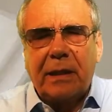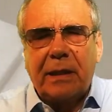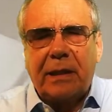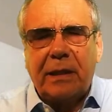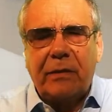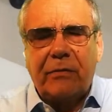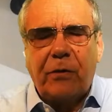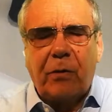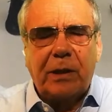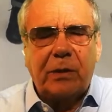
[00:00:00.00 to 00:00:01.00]
des
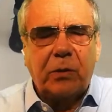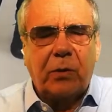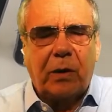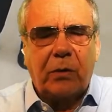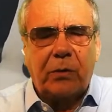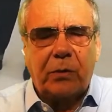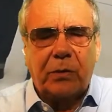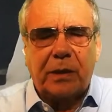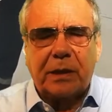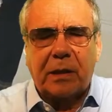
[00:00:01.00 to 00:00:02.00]
formations à
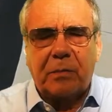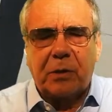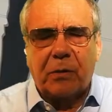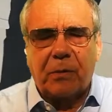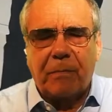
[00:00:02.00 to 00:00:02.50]
l'audiodescription.